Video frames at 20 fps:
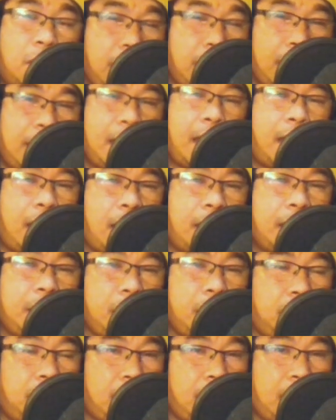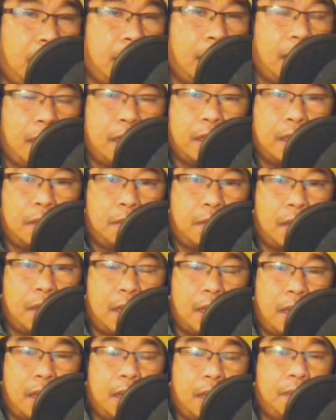yan lang ang inyong mga
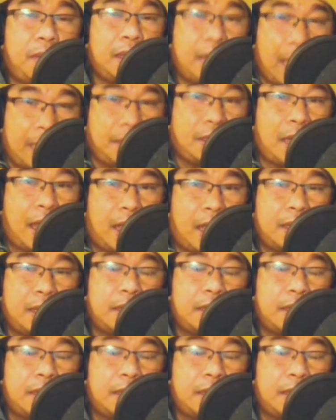mga ebidensya